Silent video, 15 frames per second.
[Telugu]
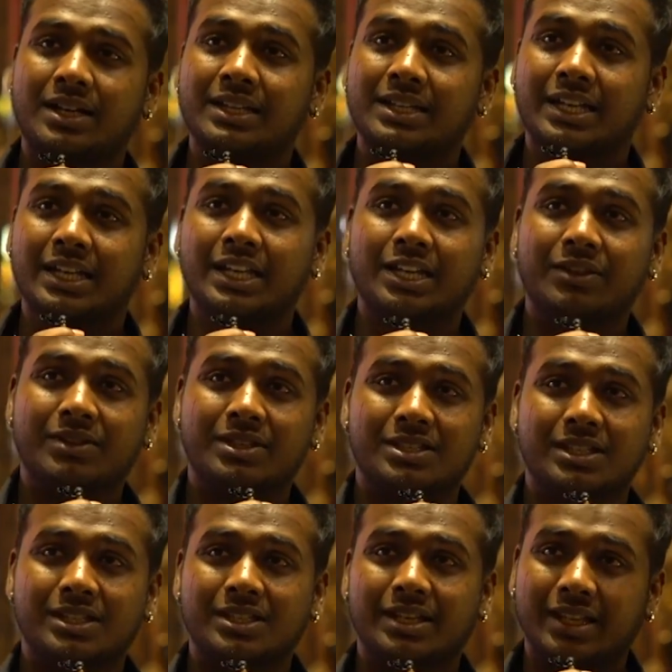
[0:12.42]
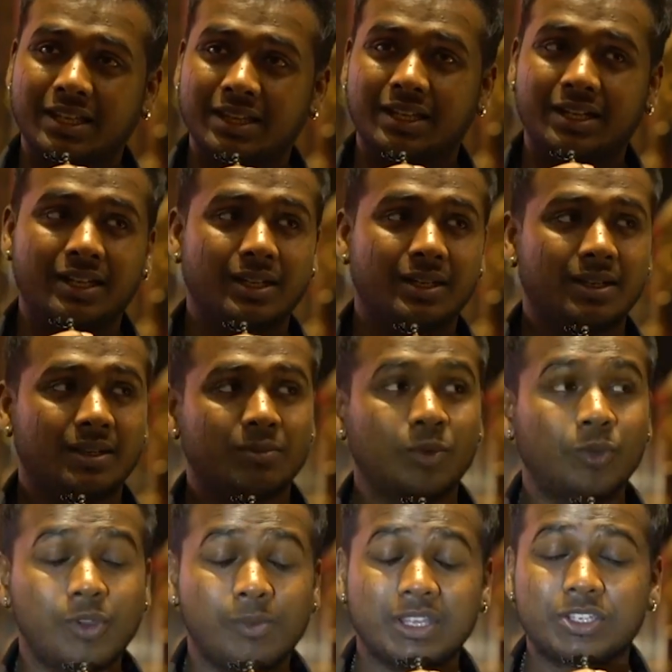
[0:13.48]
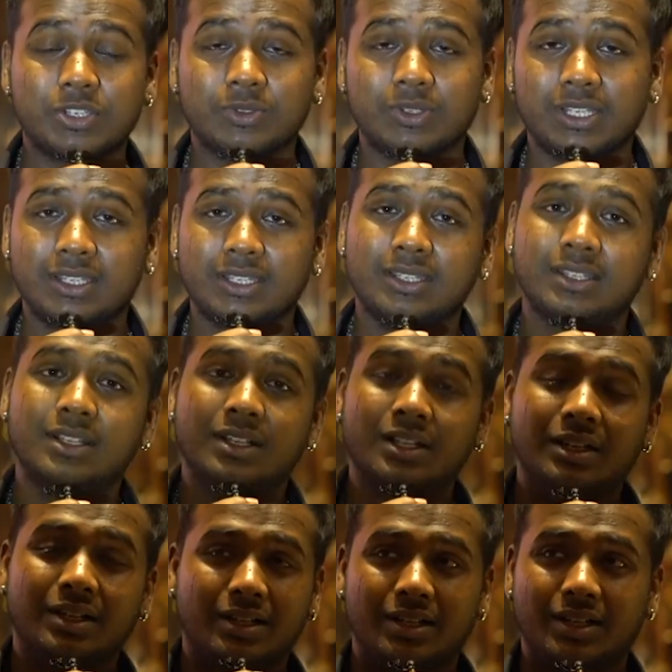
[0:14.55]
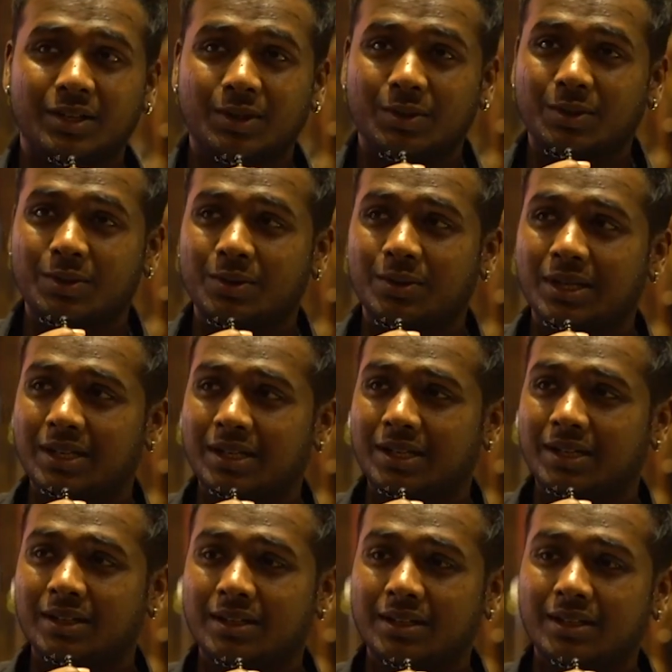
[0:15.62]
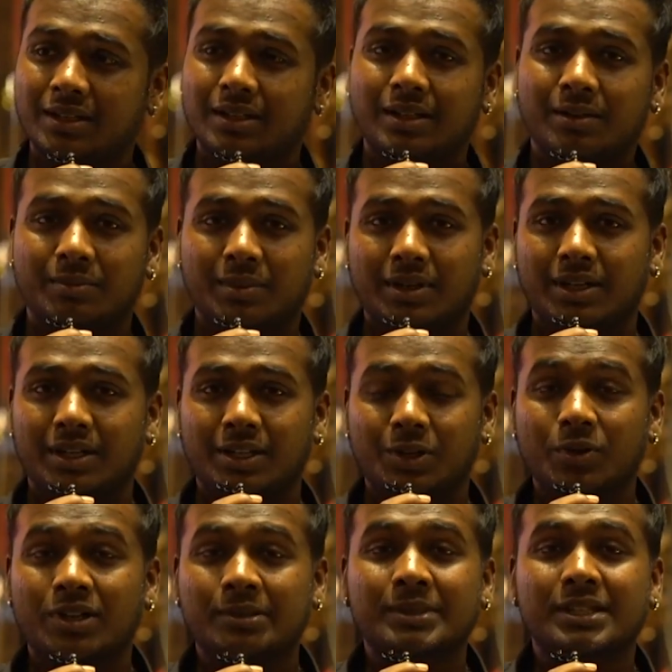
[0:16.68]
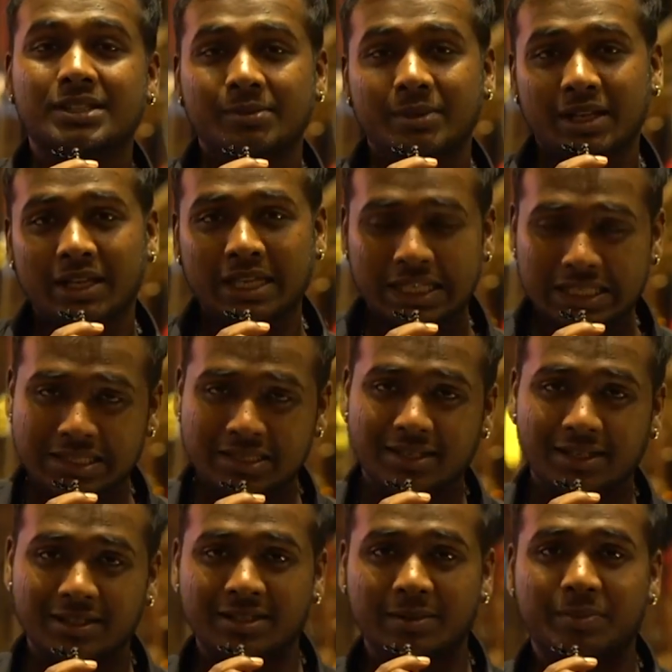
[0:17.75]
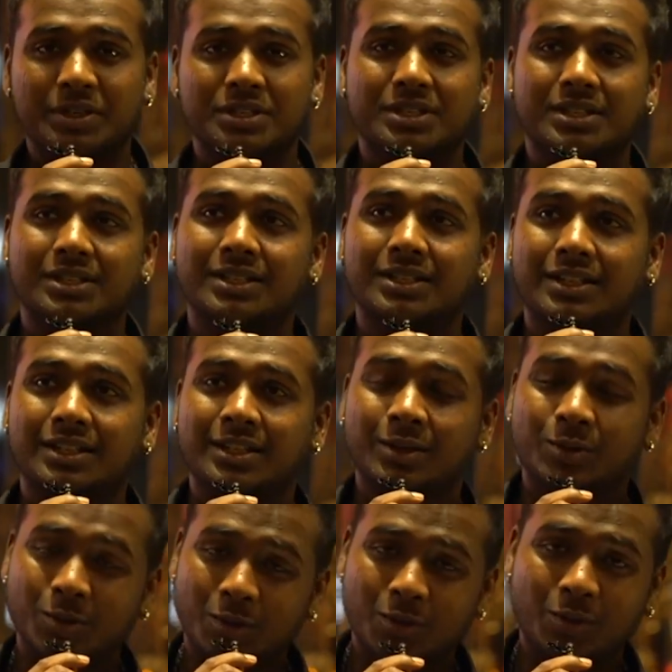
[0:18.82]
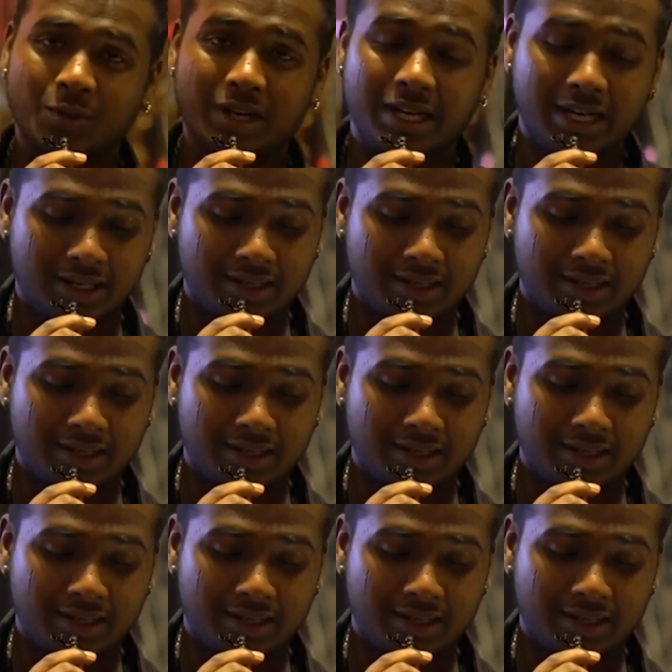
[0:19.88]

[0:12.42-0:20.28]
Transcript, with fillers: అందరికి రిక్వెస్ట్ చేసేది ఏంటంటే మూవీ మంచిగా ఉన్నది యునో న్యూ కమర్స్ని మీరు ఎంకరేజ్ చేస్తారని చెప్పేసి uh, నేను కోరుకుంటున్నా